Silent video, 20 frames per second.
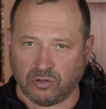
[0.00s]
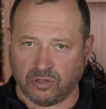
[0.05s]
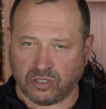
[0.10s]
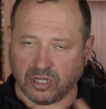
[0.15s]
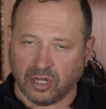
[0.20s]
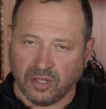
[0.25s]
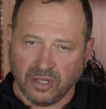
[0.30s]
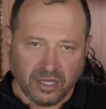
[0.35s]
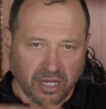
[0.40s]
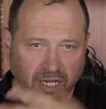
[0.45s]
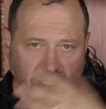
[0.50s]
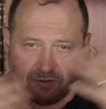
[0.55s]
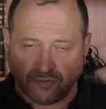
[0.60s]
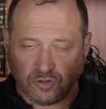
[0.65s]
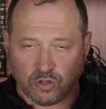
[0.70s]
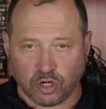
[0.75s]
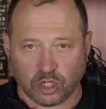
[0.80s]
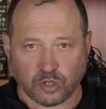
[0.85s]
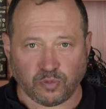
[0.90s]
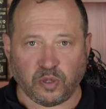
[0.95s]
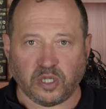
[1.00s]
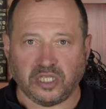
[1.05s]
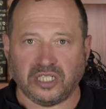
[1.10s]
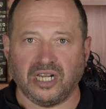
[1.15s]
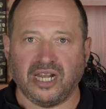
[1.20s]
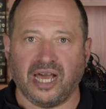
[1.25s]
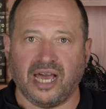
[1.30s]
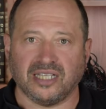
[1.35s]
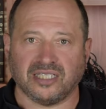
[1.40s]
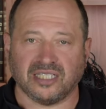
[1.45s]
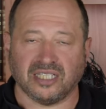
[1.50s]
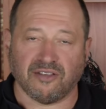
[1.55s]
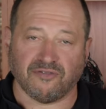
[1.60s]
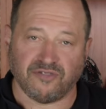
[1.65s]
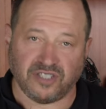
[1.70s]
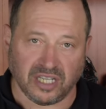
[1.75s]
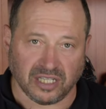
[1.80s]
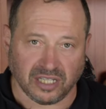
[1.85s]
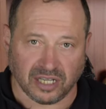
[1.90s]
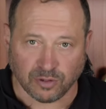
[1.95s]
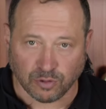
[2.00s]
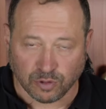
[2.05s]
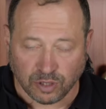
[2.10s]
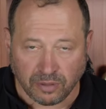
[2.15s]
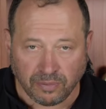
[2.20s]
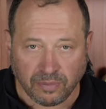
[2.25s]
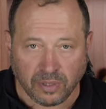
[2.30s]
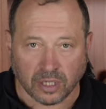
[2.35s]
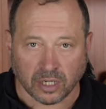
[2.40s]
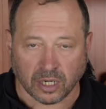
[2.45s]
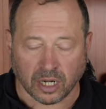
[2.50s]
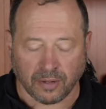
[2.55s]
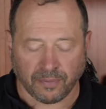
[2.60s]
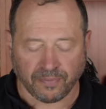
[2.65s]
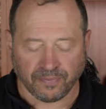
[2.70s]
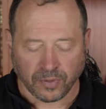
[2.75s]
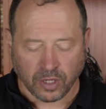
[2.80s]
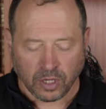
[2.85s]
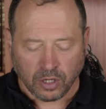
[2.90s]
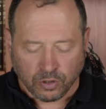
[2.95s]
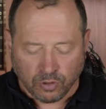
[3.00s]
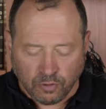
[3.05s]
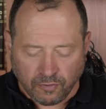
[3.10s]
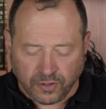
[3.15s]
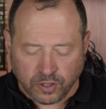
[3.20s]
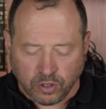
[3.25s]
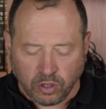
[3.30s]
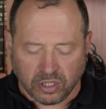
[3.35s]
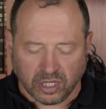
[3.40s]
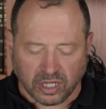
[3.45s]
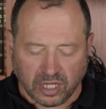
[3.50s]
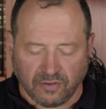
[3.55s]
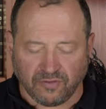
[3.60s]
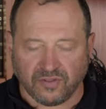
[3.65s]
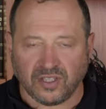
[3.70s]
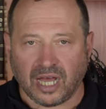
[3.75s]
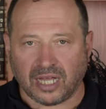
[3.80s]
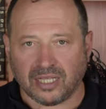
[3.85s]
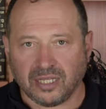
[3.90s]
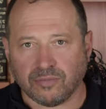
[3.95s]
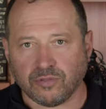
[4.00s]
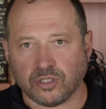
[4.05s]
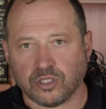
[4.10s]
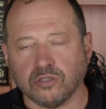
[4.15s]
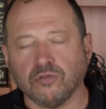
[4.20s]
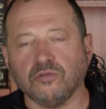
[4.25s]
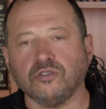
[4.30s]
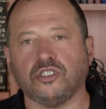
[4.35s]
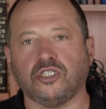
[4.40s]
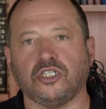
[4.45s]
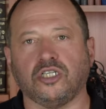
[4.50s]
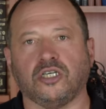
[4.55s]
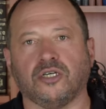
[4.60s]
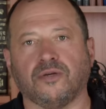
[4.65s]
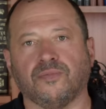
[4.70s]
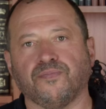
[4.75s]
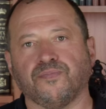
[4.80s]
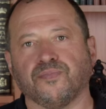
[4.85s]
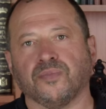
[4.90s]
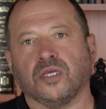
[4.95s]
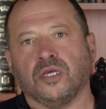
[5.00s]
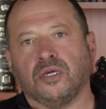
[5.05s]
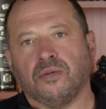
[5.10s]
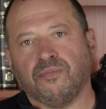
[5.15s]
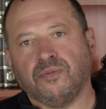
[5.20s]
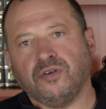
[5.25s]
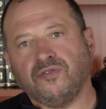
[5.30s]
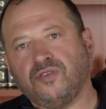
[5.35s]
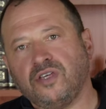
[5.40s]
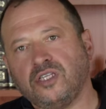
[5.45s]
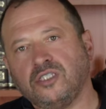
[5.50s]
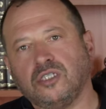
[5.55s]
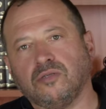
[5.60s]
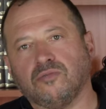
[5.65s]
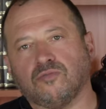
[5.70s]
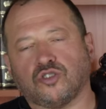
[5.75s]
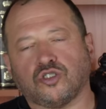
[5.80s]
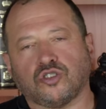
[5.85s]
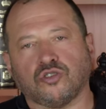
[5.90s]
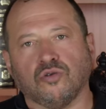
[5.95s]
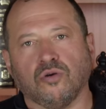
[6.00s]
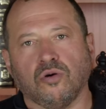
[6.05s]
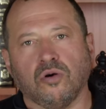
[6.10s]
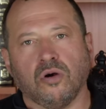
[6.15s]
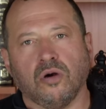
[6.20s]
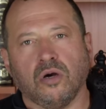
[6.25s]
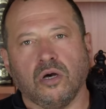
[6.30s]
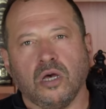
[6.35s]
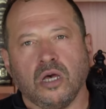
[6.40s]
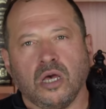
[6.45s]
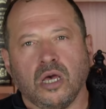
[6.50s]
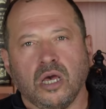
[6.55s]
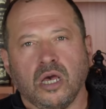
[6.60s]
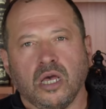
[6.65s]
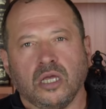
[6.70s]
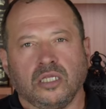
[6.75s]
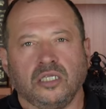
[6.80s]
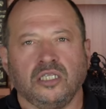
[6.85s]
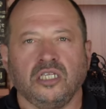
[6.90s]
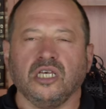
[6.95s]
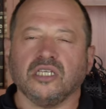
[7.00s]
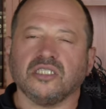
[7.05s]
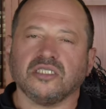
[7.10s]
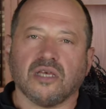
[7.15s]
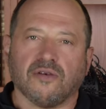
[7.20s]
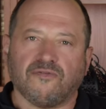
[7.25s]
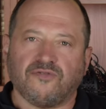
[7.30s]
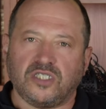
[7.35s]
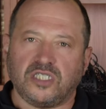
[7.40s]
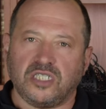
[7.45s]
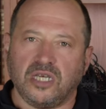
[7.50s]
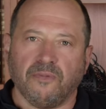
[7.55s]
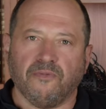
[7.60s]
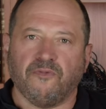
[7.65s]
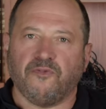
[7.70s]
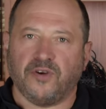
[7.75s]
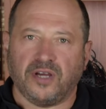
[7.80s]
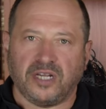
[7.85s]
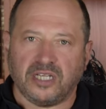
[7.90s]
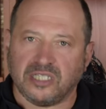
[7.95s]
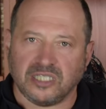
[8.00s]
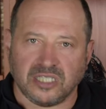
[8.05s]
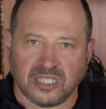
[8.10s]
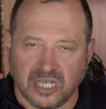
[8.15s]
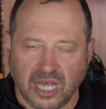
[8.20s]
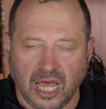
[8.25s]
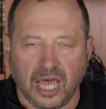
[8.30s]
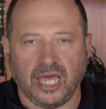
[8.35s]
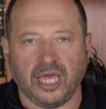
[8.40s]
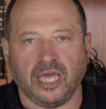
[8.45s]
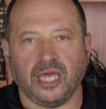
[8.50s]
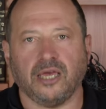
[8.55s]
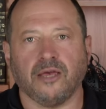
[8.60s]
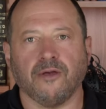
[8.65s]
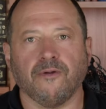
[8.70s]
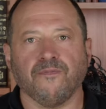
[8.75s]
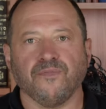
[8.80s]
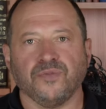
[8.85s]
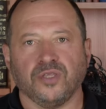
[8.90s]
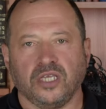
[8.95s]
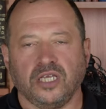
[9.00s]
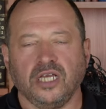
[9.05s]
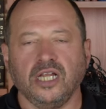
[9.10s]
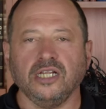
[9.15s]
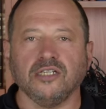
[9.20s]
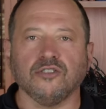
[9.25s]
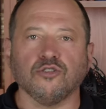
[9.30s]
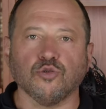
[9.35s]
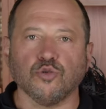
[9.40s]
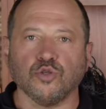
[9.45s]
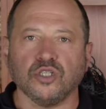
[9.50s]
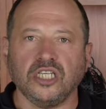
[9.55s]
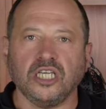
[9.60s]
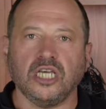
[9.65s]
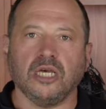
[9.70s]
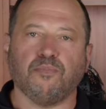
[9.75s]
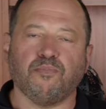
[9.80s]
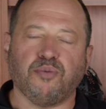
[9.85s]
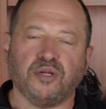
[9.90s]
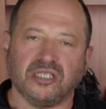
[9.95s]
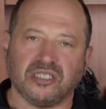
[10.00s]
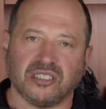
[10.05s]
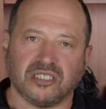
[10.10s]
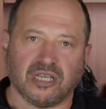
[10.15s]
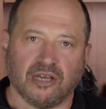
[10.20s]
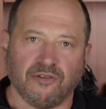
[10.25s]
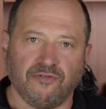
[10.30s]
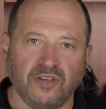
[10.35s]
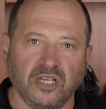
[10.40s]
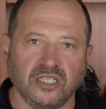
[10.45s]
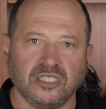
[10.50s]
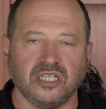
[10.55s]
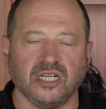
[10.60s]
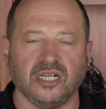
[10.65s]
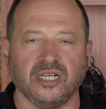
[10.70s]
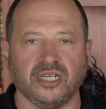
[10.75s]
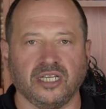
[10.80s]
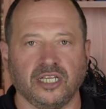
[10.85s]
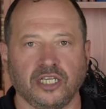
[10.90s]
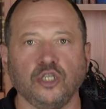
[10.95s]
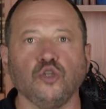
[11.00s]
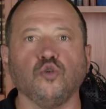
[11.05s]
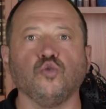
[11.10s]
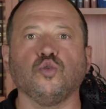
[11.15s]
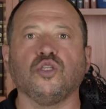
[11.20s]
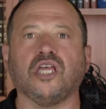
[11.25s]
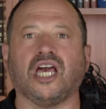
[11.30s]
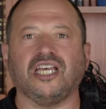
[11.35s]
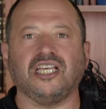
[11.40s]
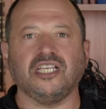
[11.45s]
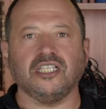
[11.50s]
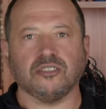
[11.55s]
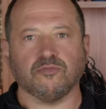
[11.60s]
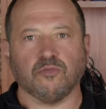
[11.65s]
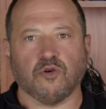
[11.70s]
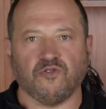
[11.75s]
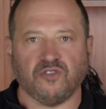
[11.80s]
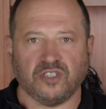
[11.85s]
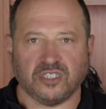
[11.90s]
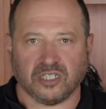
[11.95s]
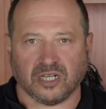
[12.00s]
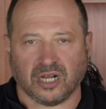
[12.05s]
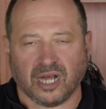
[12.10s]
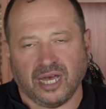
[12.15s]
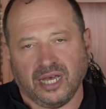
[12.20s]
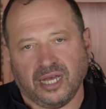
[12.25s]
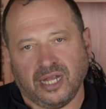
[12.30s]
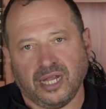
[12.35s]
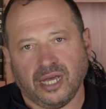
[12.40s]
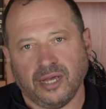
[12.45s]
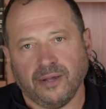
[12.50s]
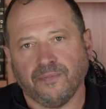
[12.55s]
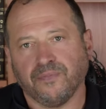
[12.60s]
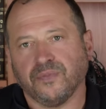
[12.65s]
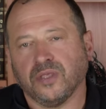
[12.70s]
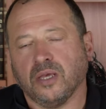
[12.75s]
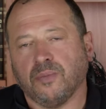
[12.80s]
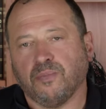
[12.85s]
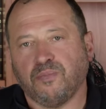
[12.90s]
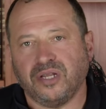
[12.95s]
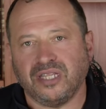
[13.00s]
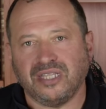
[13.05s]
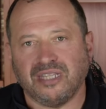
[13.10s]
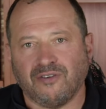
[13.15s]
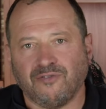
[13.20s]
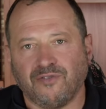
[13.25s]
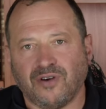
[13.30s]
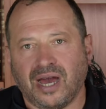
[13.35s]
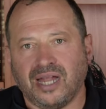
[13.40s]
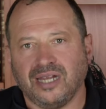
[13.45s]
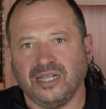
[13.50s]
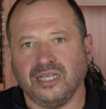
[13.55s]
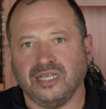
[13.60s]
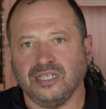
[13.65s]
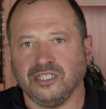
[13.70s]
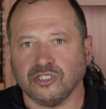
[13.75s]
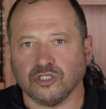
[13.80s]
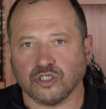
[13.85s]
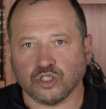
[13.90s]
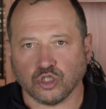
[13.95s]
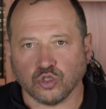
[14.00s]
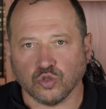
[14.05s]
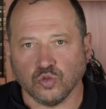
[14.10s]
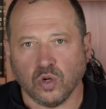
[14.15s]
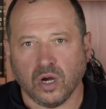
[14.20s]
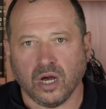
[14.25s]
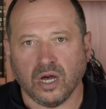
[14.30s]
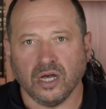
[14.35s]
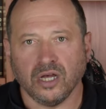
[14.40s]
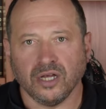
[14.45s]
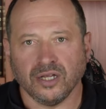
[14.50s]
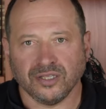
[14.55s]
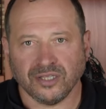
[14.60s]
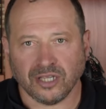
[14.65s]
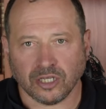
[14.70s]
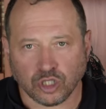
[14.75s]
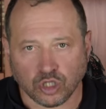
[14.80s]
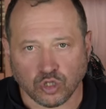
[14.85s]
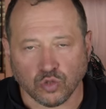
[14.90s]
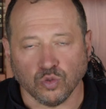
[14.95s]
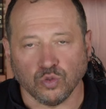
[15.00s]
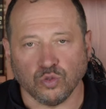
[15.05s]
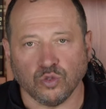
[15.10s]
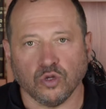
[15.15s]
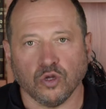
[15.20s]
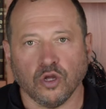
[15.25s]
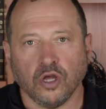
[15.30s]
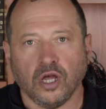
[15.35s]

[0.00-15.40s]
То есть это все распределяется на все народы мира. Но все-таки в данном случае мы видим, что не совсем фарисеи или другие представители иудаизма в Израиле предавали Иешуа на суд,